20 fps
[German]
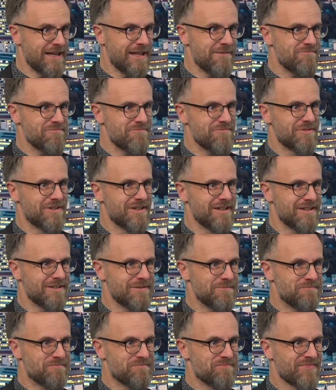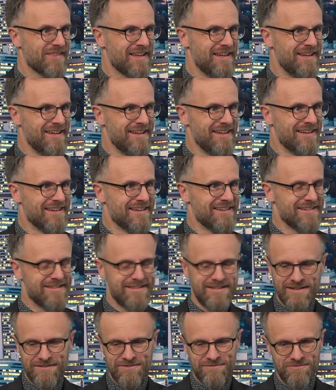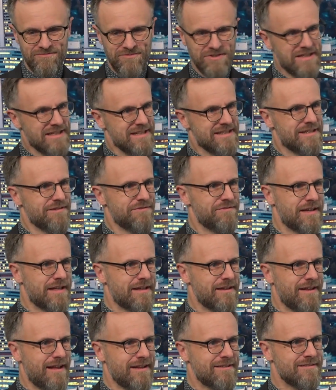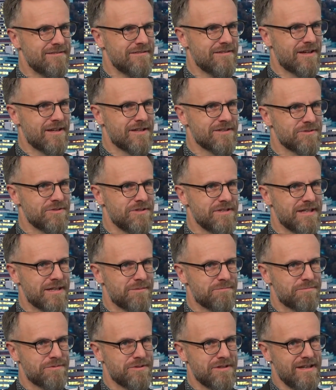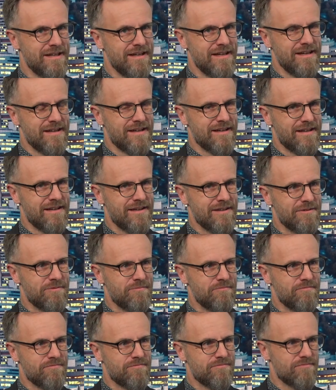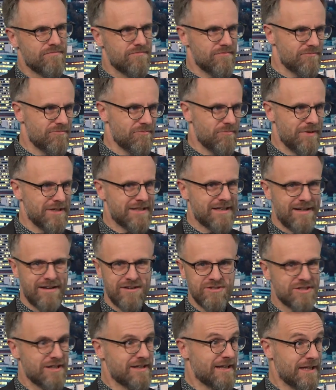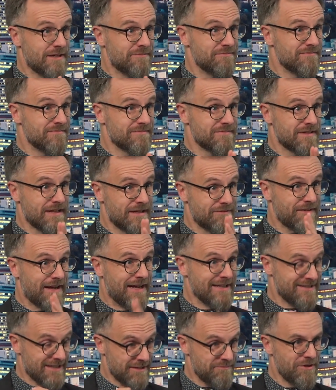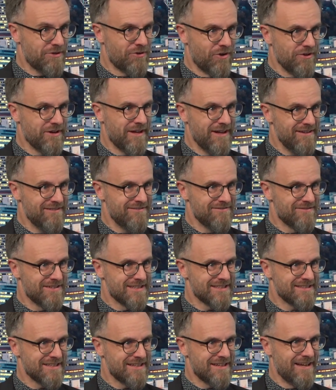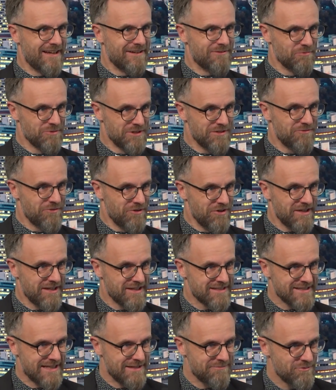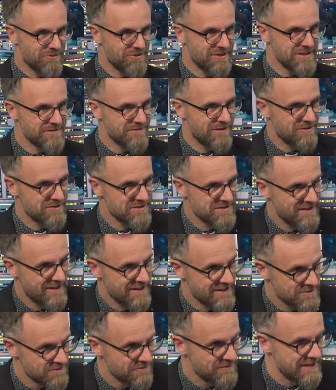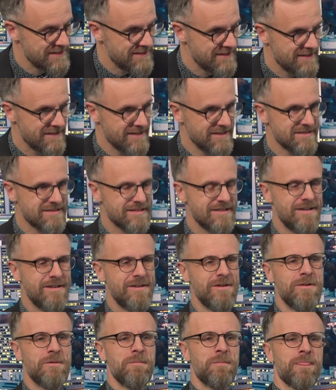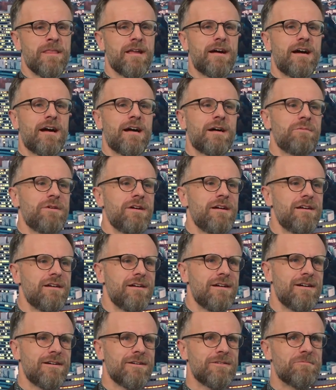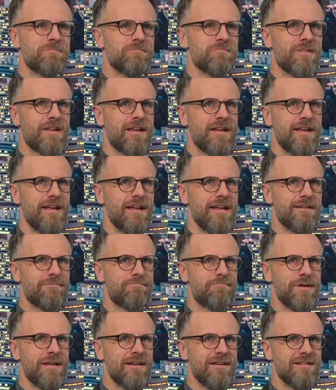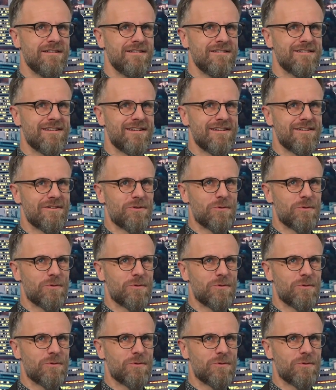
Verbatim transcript: Leben ähm, da wirklich gefährdet hätten. Also ich habe ähm, mein Krankenstand hat am Karfreitag begonnen, was ja ein ungewöhnlicher Zeitpunkt ist, weil uns der ja so wichtig ist. Aber ähm, ich bin